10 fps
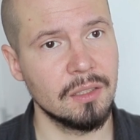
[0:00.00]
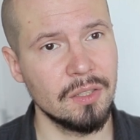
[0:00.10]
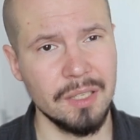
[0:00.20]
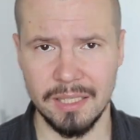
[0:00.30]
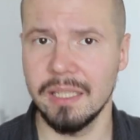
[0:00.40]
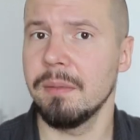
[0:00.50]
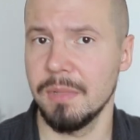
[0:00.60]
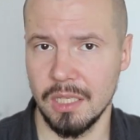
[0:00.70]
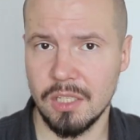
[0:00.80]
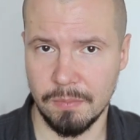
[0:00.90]
to jest
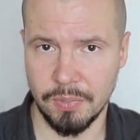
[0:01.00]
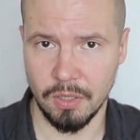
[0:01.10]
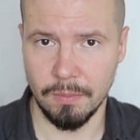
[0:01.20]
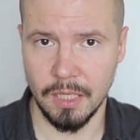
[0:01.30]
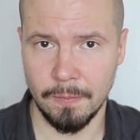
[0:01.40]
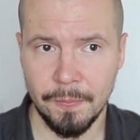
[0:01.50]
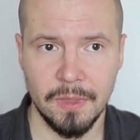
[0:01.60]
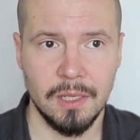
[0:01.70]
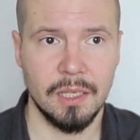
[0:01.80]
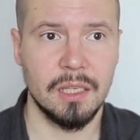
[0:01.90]
najmniejszy problem,
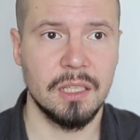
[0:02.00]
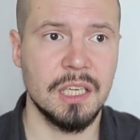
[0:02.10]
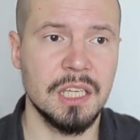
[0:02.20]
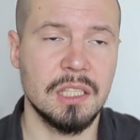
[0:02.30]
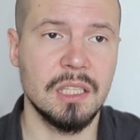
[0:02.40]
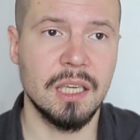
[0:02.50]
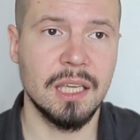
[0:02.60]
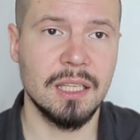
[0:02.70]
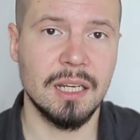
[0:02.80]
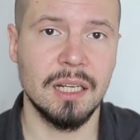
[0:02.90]
E, jeśli
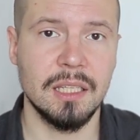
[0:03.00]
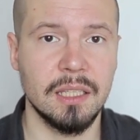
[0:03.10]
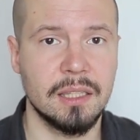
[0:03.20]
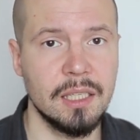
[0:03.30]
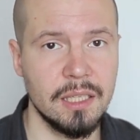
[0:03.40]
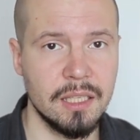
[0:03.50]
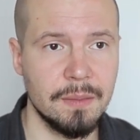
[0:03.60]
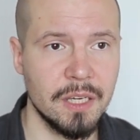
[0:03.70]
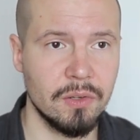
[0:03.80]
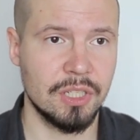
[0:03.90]
generalnie ty nie
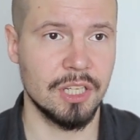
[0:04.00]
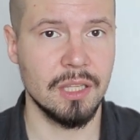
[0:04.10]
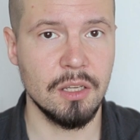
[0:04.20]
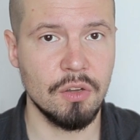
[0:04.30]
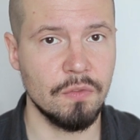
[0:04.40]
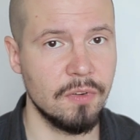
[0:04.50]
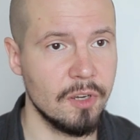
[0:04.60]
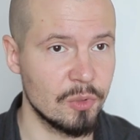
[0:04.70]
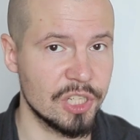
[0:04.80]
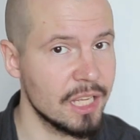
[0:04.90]
miałaś żadnego flow,